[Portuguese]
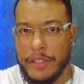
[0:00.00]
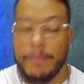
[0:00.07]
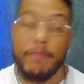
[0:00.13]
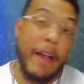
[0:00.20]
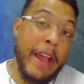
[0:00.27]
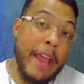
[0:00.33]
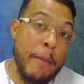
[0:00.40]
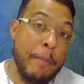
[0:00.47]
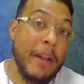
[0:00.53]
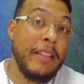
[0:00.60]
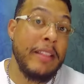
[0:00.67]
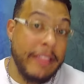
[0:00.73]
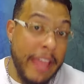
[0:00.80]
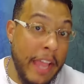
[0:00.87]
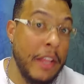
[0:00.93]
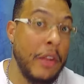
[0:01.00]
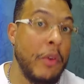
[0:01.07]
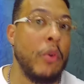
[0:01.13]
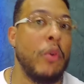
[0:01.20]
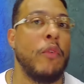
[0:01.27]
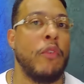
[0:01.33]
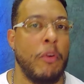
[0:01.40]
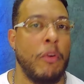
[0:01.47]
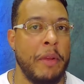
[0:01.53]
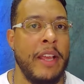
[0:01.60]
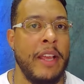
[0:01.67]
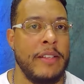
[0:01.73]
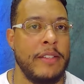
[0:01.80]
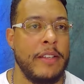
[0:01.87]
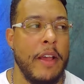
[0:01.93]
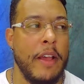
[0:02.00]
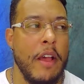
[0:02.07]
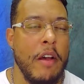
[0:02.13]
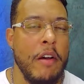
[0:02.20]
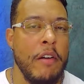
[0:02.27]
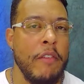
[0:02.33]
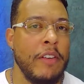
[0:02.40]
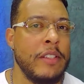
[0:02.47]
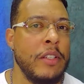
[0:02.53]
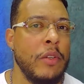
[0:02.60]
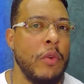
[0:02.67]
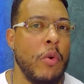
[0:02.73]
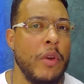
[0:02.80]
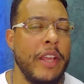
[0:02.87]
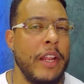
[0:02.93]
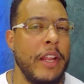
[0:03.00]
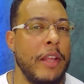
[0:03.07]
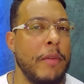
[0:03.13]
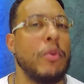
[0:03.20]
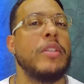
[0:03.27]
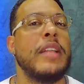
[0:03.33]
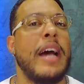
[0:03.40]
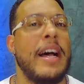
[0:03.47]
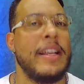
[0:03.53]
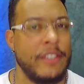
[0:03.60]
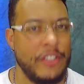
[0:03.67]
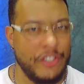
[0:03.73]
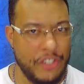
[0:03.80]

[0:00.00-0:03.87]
na época técnico do Fluminense, fazendo com que ele mudasse de